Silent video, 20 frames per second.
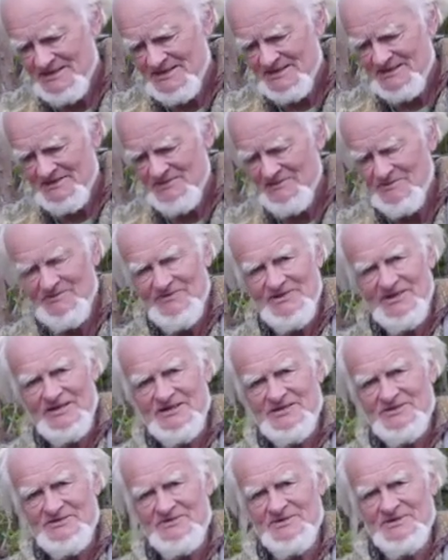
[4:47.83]
in die
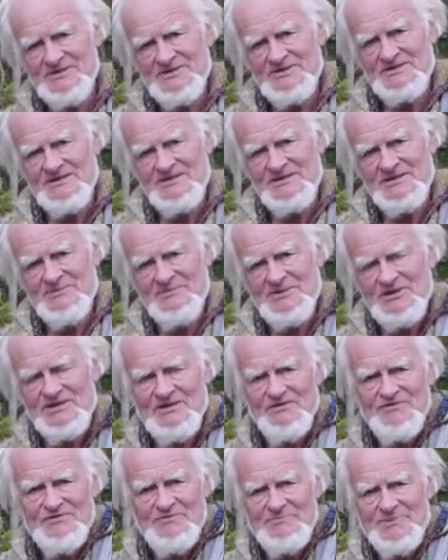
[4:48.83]
Umwelt und der
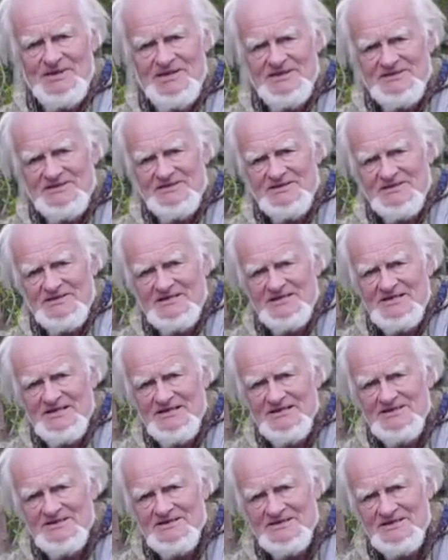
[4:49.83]
Begriff
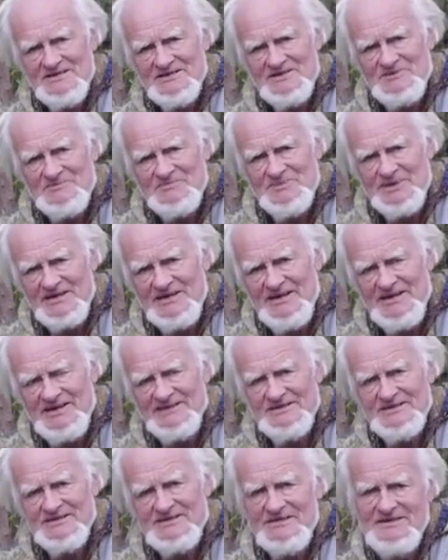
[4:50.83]
Persistenz ist
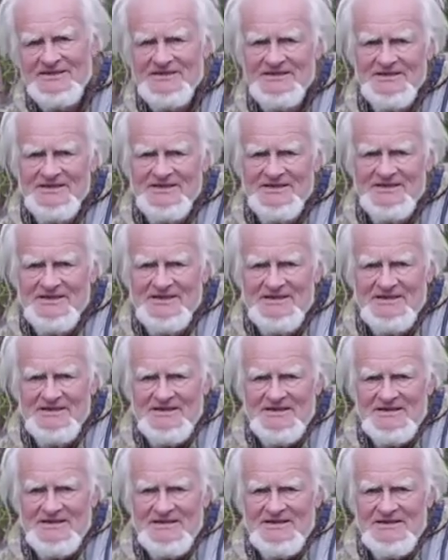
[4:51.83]
bekannt.
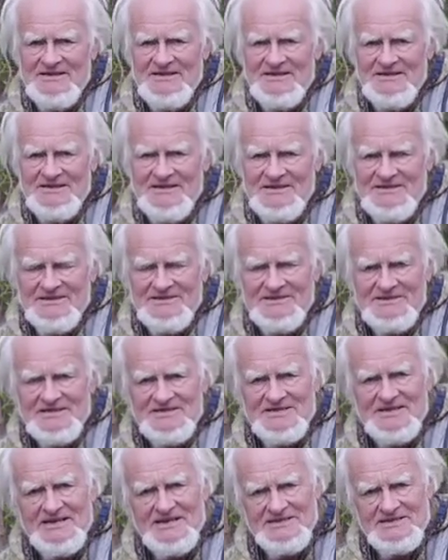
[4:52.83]
Ja,
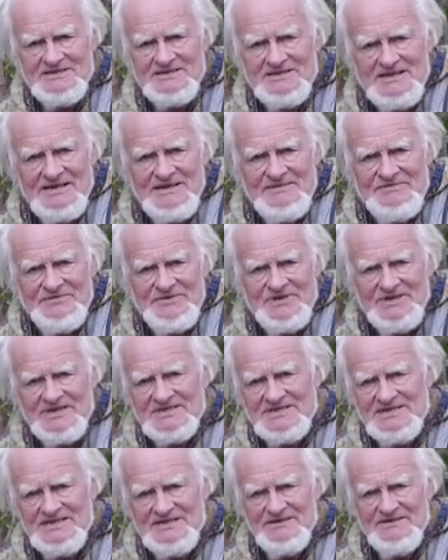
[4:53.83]
das heißt einfach
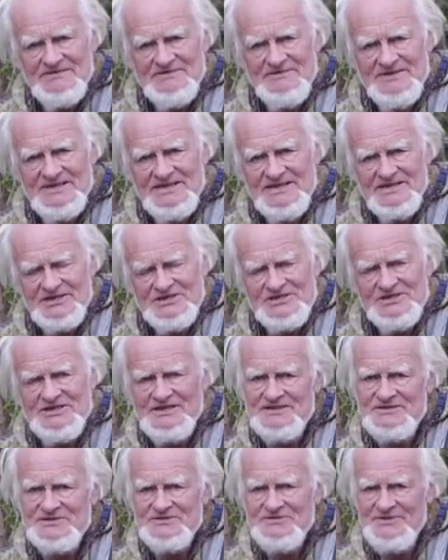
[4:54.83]
sehr
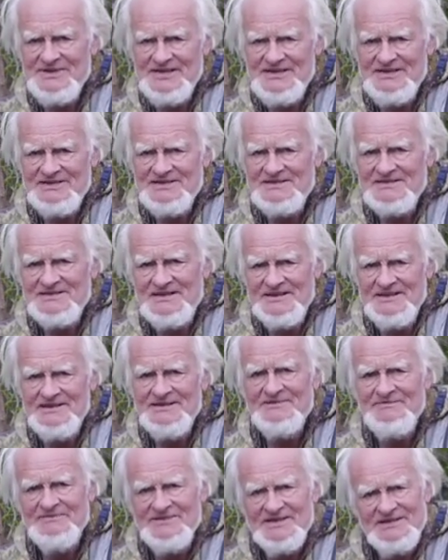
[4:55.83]
widerstandsfähig
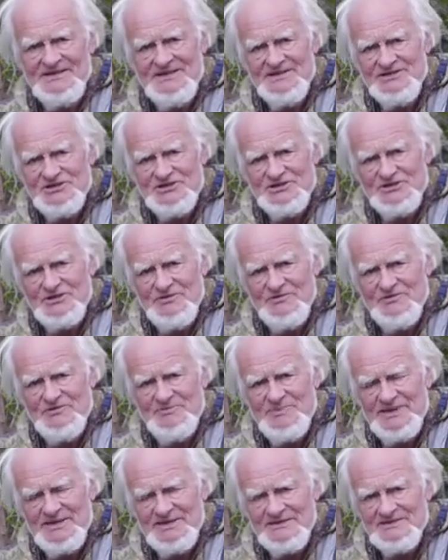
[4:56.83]
sein, wenn ein
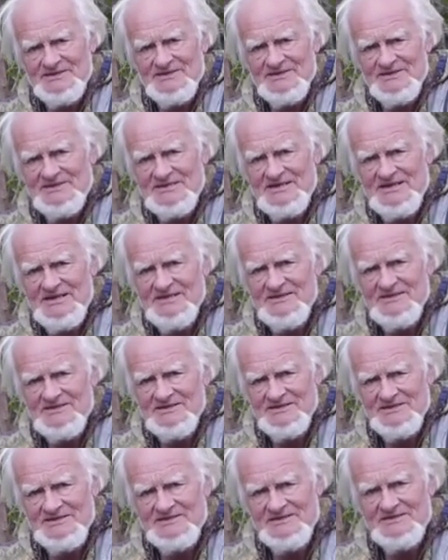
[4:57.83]
Stoff persistent
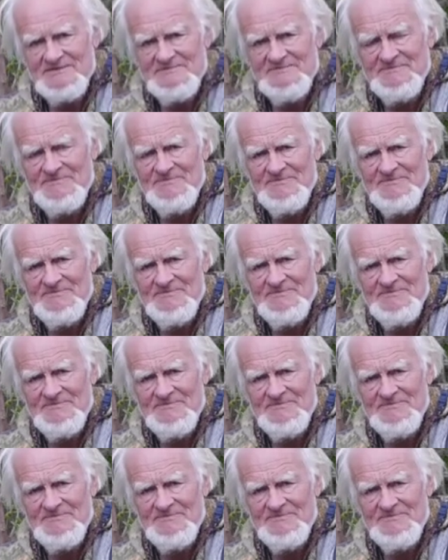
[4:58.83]
ist.